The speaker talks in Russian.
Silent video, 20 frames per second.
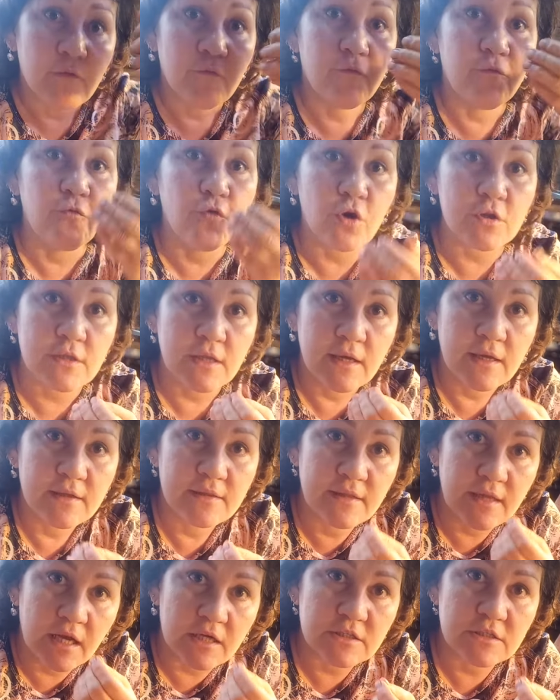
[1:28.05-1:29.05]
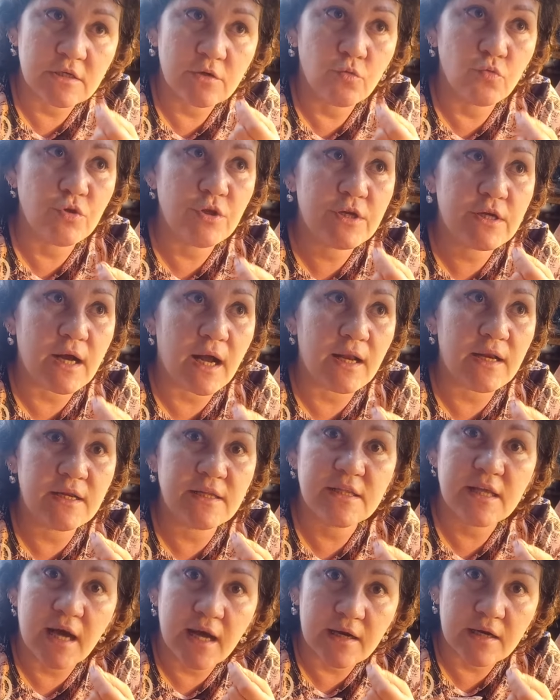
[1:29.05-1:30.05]
Вот наш уникальный
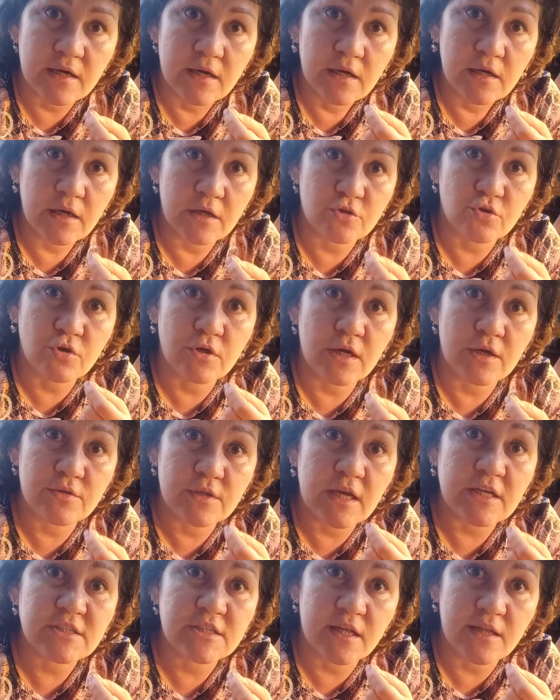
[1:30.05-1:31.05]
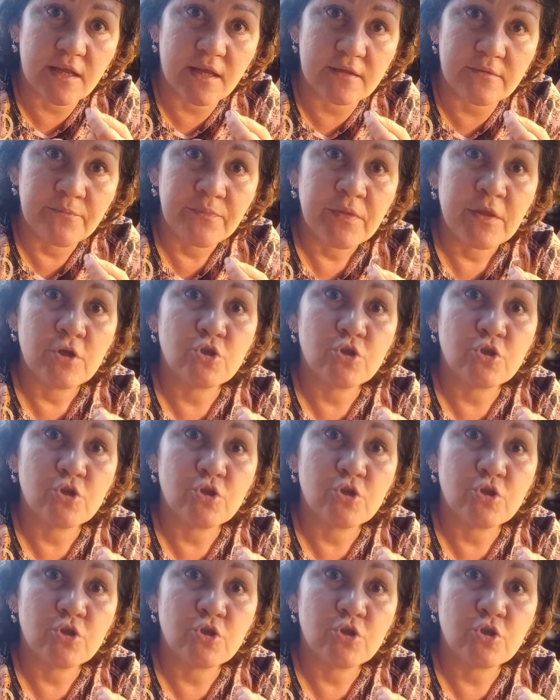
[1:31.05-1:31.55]
дар, который наш талант,